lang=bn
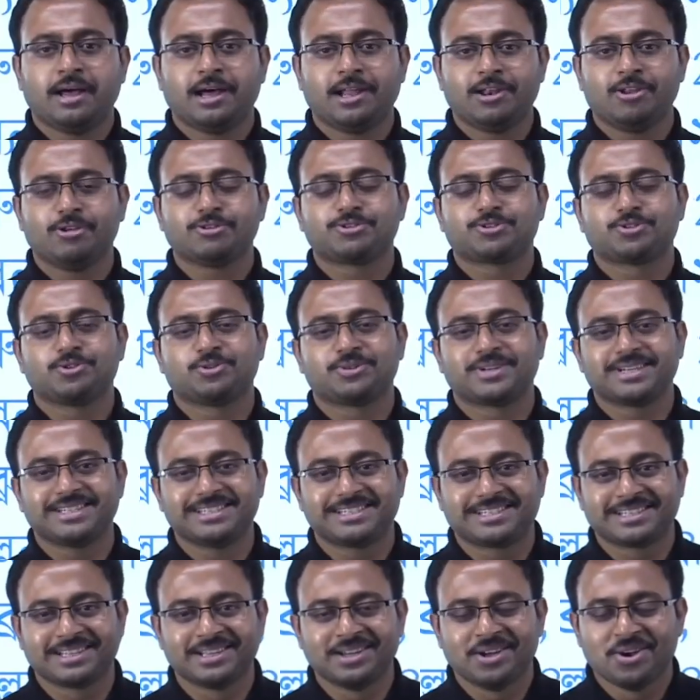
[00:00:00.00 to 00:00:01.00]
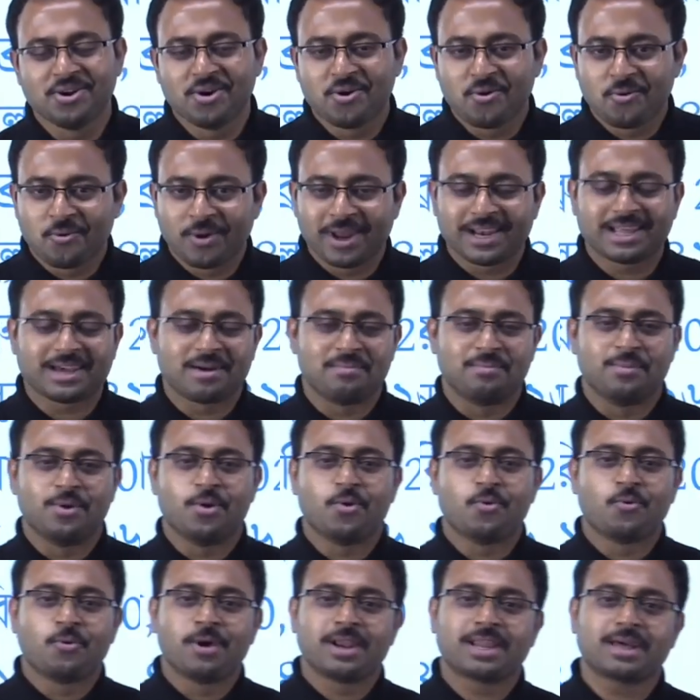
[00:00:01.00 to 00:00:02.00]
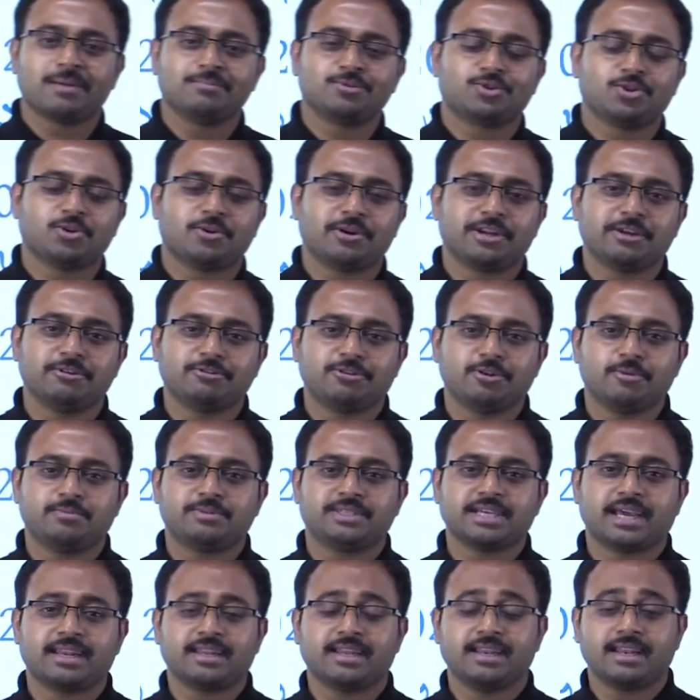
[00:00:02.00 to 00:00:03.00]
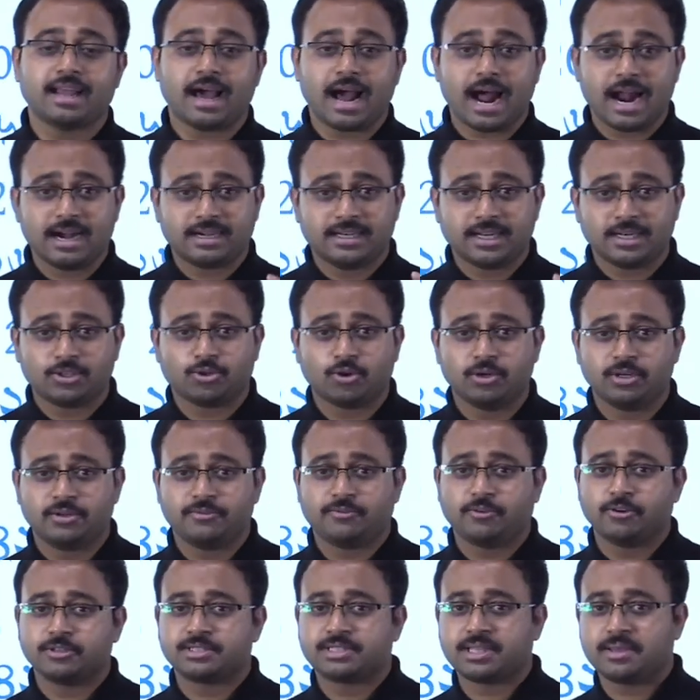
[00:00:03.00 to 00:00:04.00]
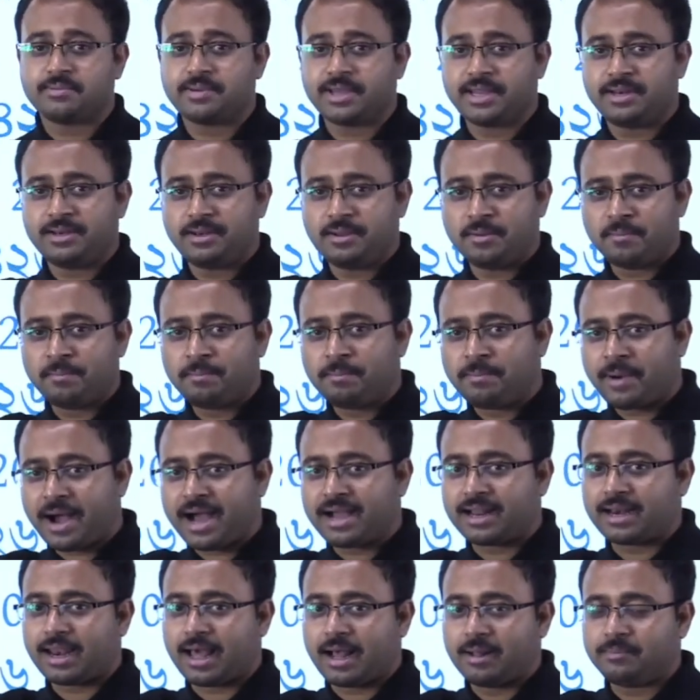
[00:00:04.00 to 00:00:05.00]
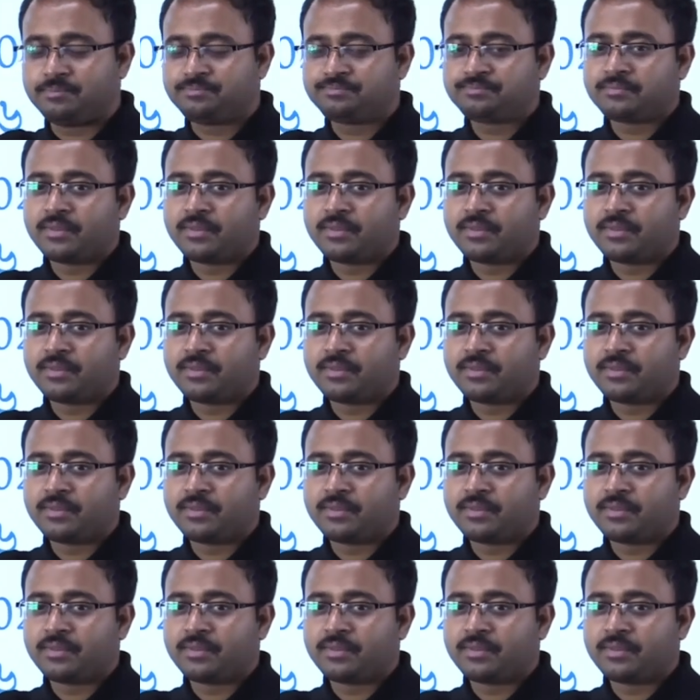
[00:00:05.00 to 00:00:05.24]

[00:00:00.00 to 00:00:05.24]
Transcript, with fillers: হ্যালো স্টুডেন্ট ওয়েলকাম ওয়েলকাম টু আওয়ার ইউটিউব চ্যানেল আড্ডা টোয়েন্টি ফোর সেভেন বাংলা